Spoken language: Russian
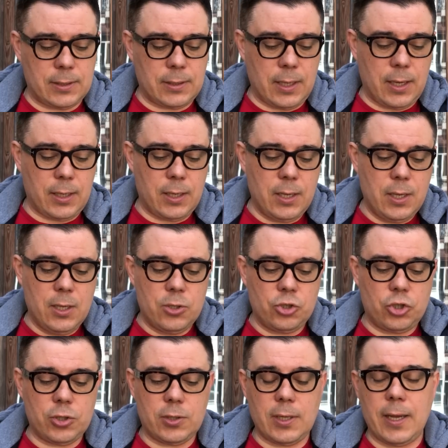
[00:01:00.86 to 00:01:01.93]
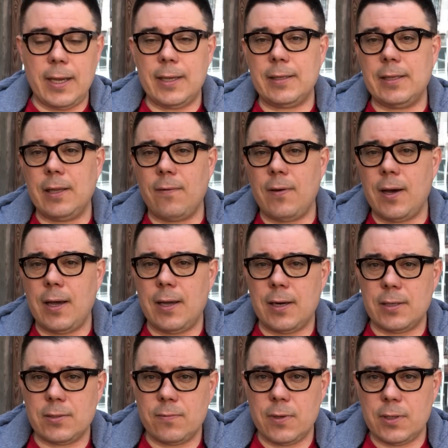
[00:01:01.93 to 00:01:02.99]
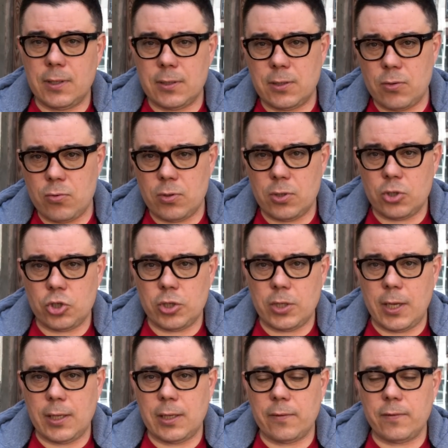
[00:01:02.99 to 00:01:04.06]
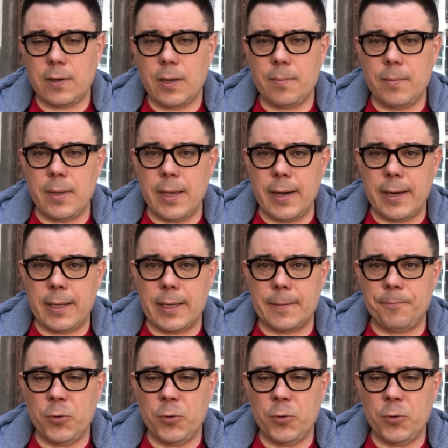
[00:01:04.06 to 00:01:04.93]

так считает глава разведки Соединенных Штатов Америки.